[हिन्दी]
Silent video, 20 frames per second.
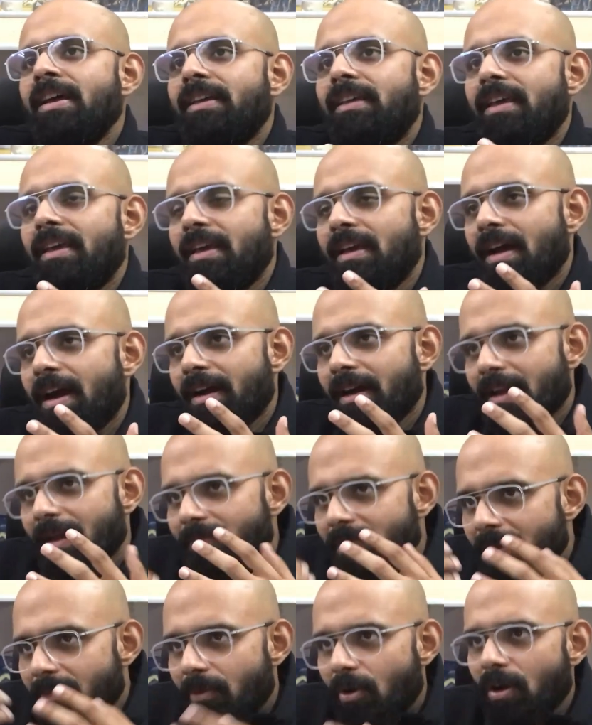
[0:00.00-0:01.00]
कि अगर
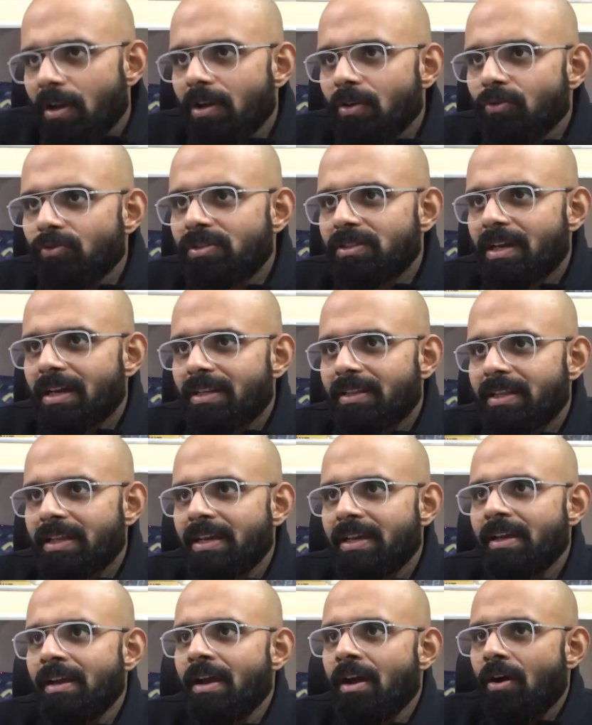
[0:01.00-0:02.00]
हमने बॉल लूज़ कर दी
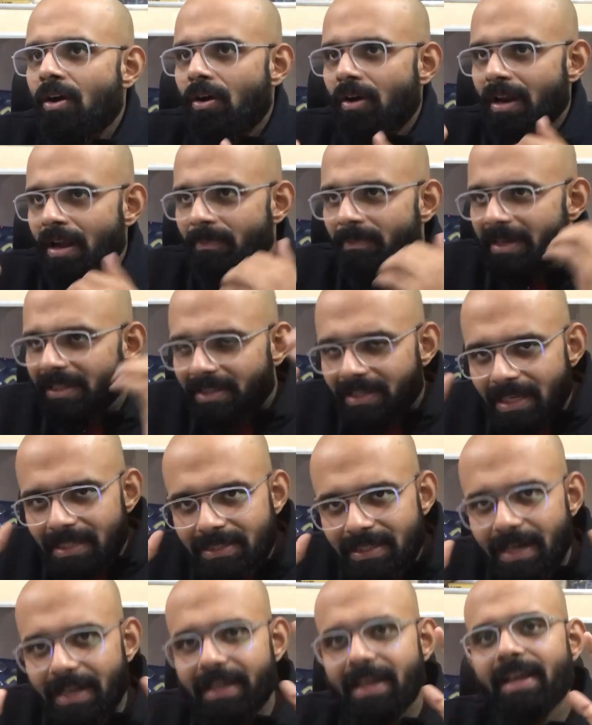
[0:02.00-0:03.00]
और हम इतना
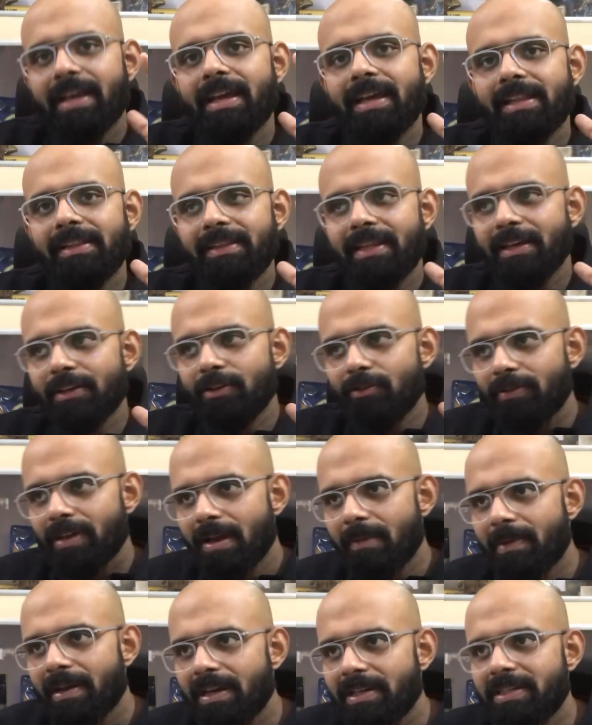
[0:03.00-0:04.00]
चढ़ के खेलते हैं क्योंकि
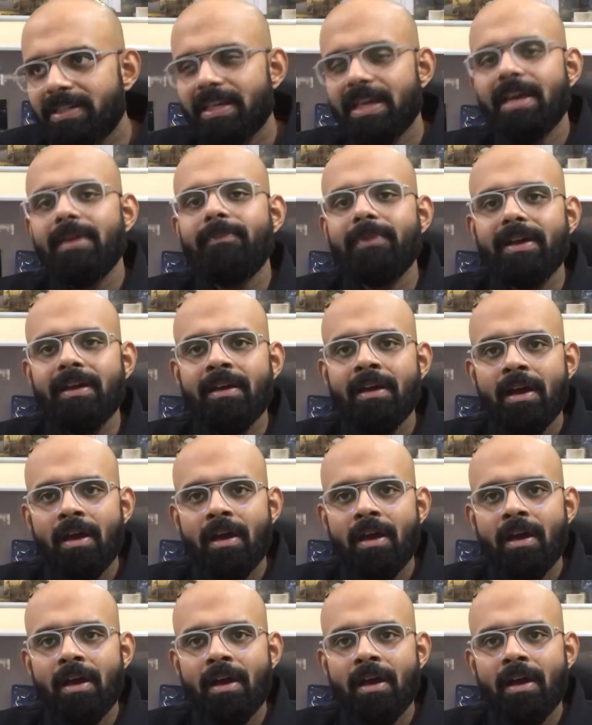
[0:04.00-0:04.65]
हमारा शेप है